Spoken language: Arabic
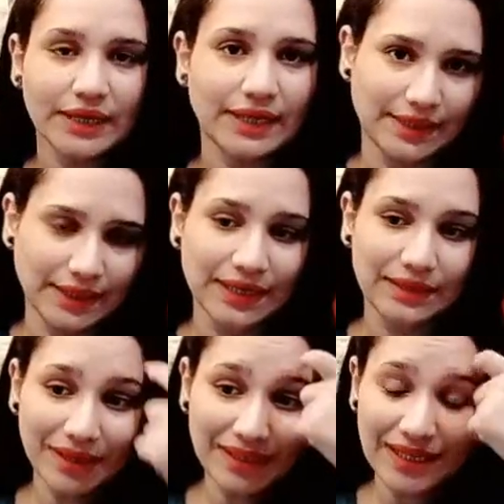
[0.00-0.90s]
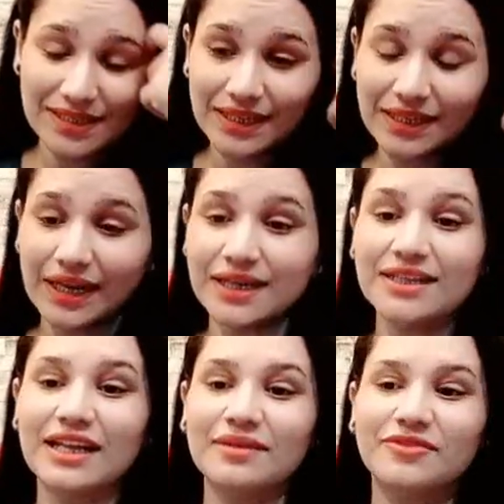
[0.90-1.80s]
يعني خلي بالنا كتير لان
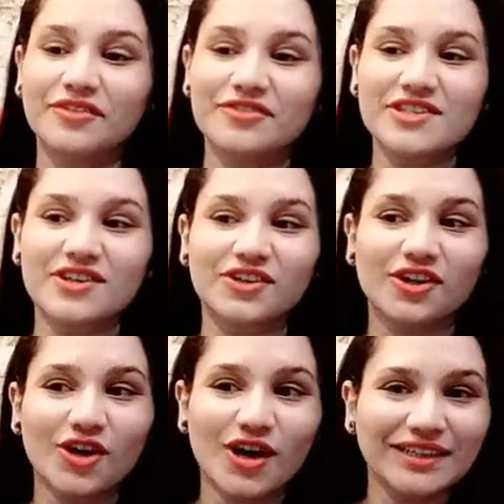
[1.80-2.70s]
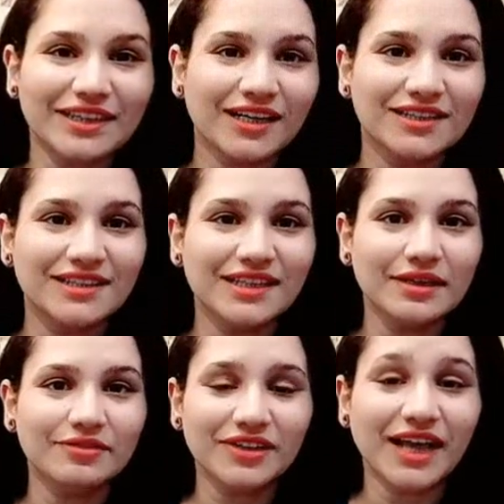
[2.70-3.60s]
انت في ذكرياتك
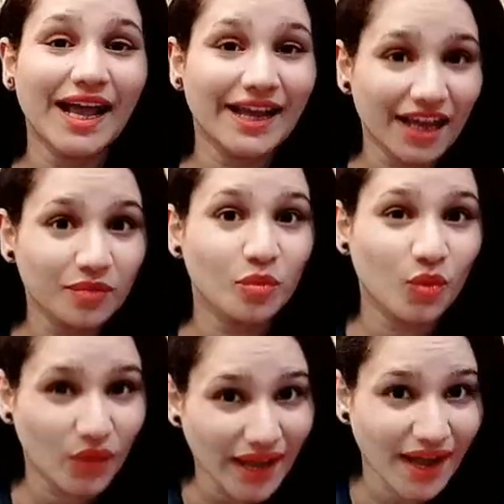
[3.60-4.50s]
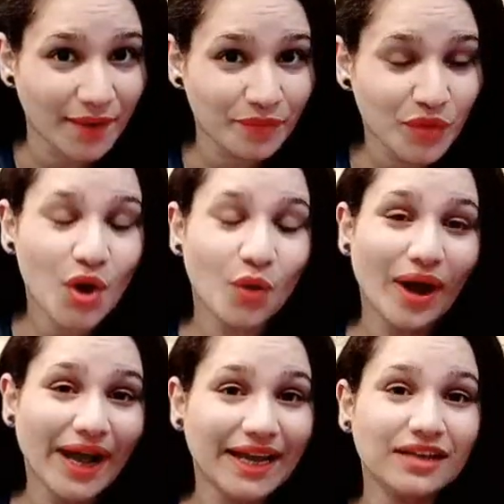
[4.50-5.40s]
دي في حاجات موجعه
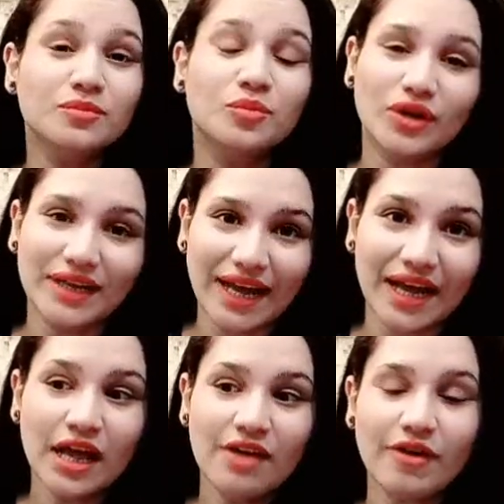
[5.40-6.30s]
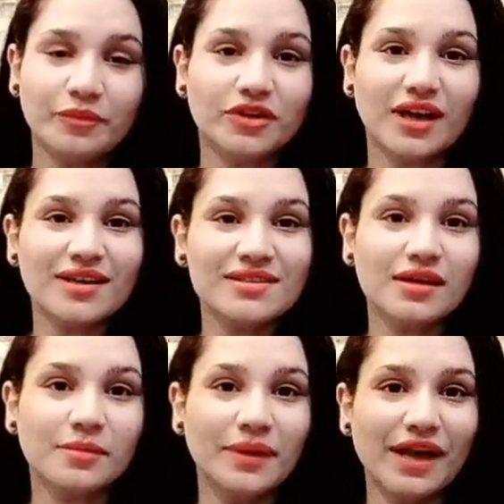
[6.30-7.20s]
وحاجات مقلقه
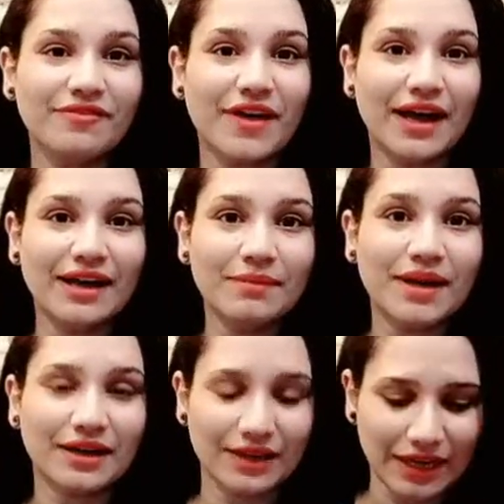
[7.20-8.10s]
فبتتاثر بيها فعلا